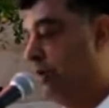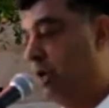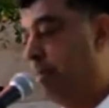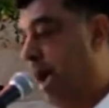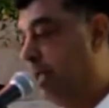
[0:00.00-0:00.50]

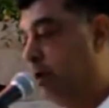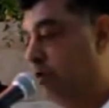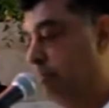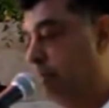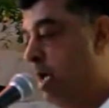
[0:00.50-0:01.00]

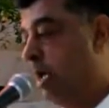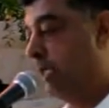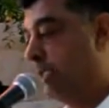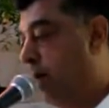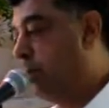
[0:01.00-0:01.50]
فجمعتهم
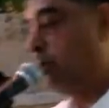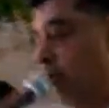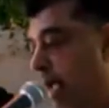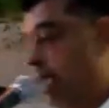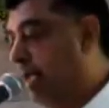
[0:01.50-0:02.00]
قساوة
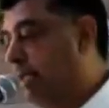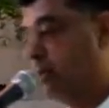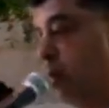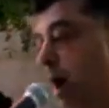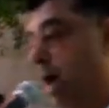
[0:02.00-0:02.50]

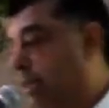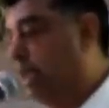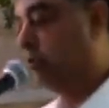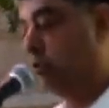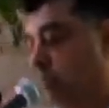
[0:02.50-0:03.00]
الحياة
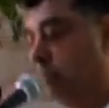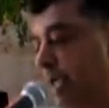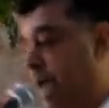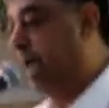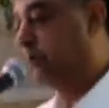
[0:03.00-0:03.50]
ووحدتهم
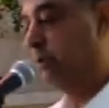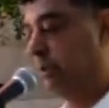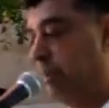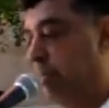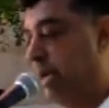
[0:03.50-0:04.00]
ساعات
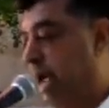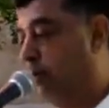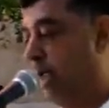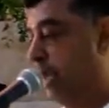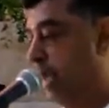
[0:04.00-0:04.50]
السمر
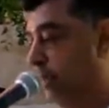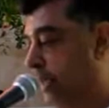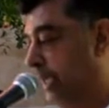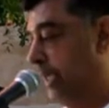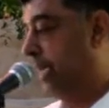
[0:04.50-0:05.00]
حول
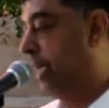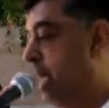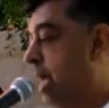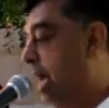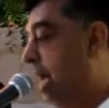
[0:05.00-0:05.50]
ينابيعها
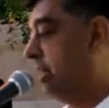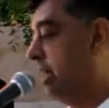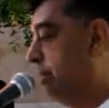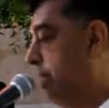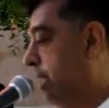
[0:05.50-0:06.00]

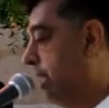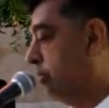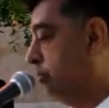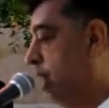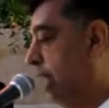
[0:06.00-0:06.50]
هذا ما
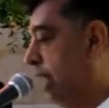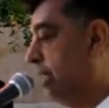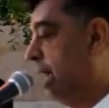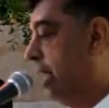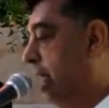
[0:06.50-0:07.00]
يجب
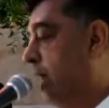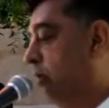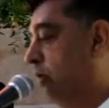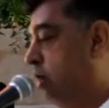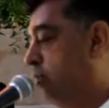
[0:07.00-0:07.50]
علينا نحن
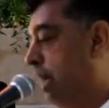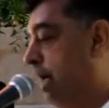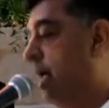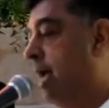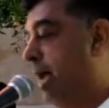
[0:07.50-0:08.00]
اليوم
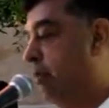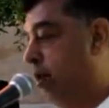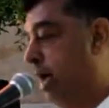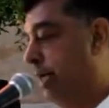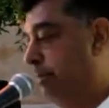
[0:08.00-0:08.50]
أن
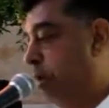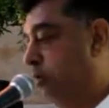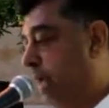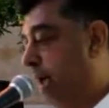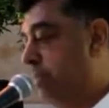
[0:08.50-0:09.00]

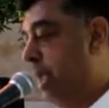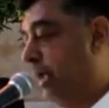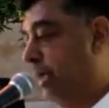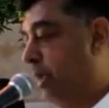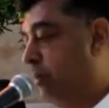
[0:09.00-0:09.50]
نعلمه
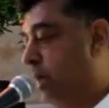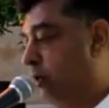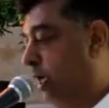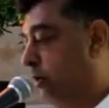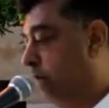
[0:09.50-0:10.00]
لأبنائنا
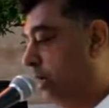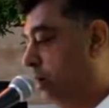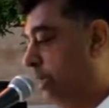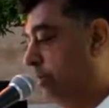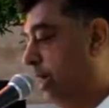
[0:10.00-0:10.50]
وأجيالنا
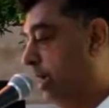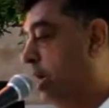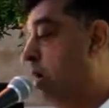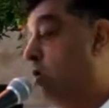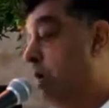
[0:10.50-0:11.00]
القادمة
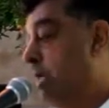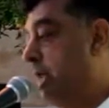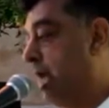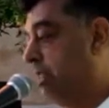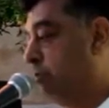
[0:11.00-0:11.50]
ومن
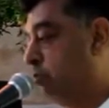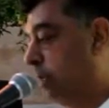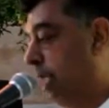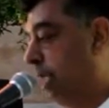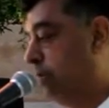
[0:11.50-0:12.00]
هذا
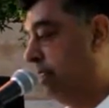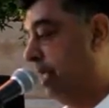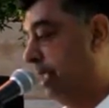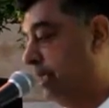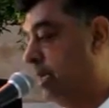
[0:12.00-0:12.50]
المنطلق
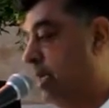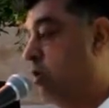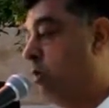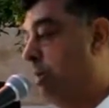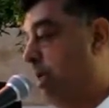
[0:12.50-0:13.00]
بالذات
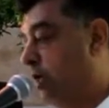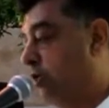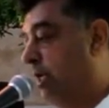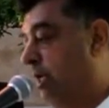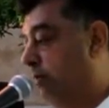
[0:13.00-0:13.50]
ومن
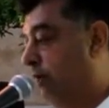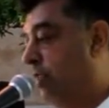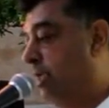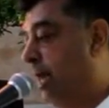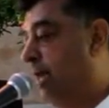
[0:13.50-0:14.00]
أجل
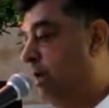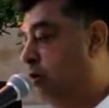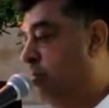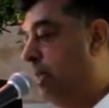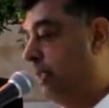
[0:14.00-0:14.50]
الحفاظ على
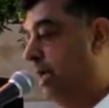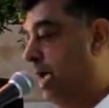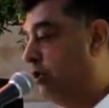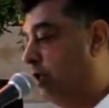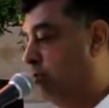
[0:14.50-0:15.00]
لحمة
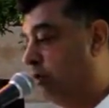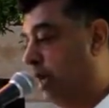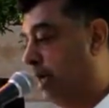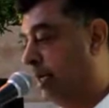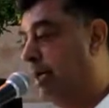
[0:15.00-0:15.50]
العيش
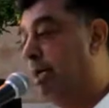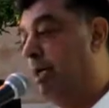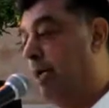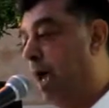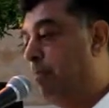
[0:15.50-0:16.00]
المشترك
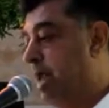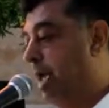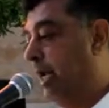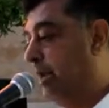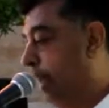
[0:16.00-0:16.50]

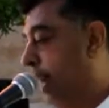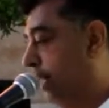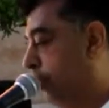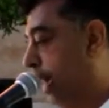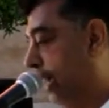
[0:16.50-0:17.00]
لأبناء البلد
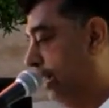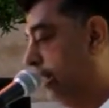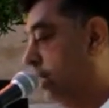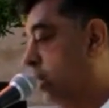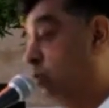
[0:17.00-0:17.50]
الواحد
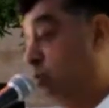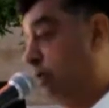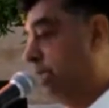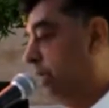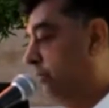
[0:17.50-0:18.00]

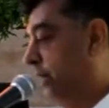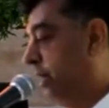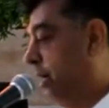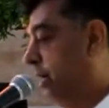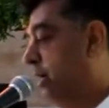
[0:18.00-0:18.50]
ولدت
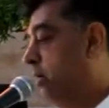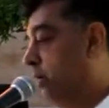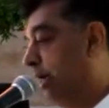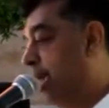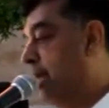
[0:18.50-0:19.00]
الفكرة
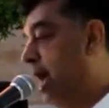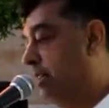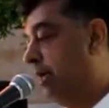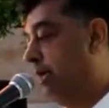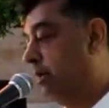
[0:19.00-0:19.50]
وكان
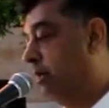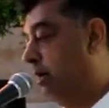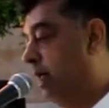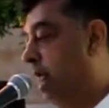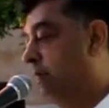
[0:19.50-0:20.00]
هذا
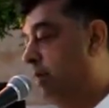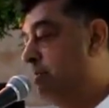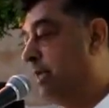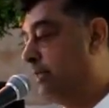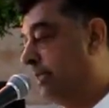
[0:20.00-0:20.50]
اللقاء
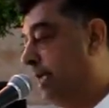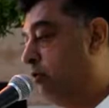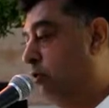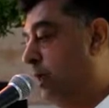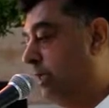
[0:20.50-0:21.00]
فمع
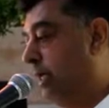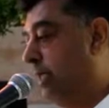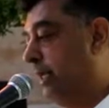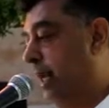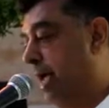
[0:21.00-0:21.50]
تسارع وتيرة
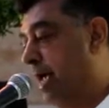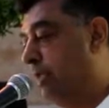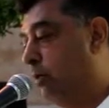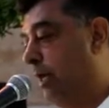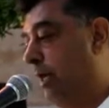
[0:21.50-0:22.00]

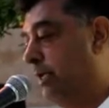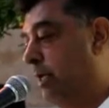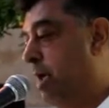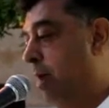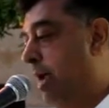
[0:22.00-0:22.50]
الحياة
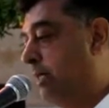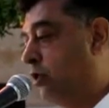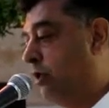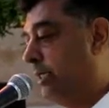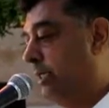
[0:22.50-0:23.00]
والاهتمامات
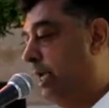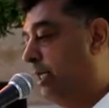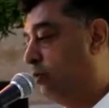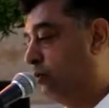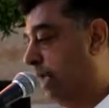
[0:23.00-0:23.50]
الشخصية
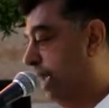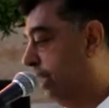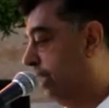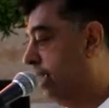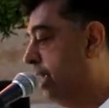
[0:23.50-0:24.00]
للسكان